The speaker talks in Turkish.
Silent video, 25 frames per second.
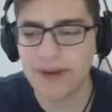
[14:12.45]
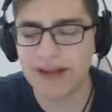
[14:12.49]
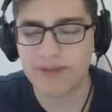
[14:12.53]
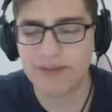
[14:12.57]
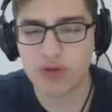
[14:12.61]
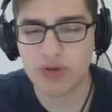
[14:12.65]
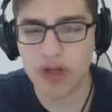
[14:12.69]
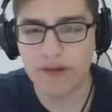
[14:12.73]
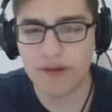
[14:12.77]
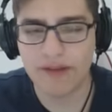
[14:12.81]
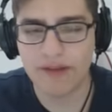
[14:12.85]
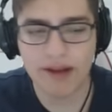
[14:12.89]

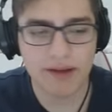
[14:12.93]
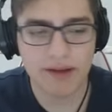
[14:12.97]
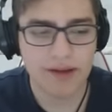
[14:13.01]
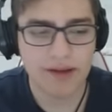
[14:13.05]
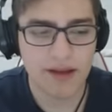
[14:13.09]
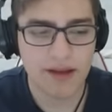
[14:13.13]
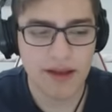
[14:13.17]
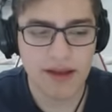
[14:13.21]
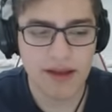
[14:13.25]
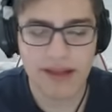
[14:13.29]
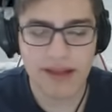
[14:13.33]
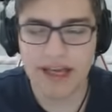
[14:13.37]
bakayım şu tarafa.
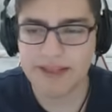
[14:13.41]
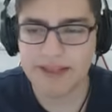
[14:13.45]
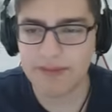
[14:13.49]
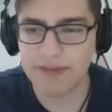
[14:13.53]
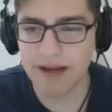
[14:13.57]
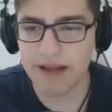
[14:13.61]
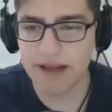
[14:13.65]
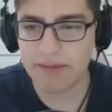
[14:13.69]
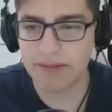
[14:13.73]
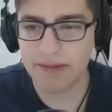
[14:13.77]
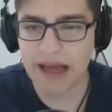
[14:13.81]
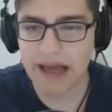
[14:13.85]
Geç
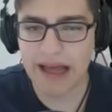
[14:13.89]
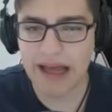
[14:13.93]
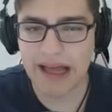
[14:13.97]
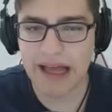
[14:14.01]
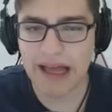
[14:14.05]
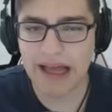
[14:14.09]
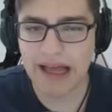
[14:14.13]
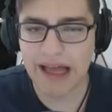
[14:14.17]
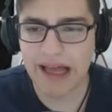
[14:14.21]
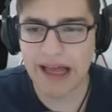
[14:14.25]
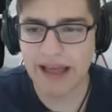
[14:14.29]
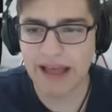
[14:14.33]
bakayım. Gel
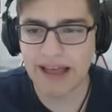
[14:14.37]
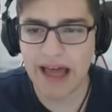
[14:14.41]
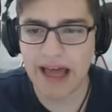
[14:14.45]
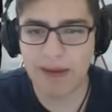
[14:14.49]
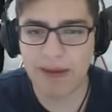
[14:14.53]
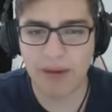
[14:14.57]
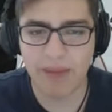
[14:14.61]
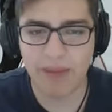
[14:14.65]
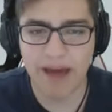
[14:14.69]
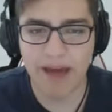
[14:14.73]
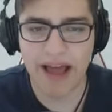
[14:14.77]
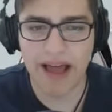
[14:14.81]
gel gel.
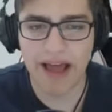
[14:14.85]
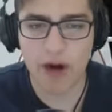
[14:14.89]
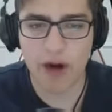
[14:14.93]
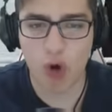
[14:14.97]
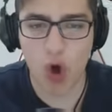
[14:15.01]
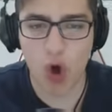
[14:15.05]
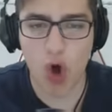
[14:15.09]
Gel babaya